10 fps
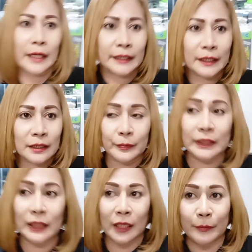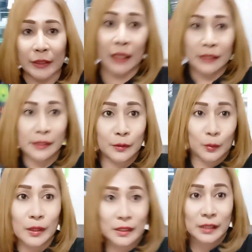ginabi na kami guys, anong
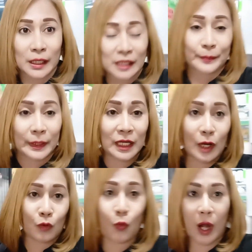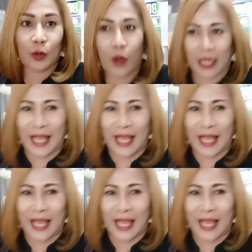oras na guys, para na akong wakwak.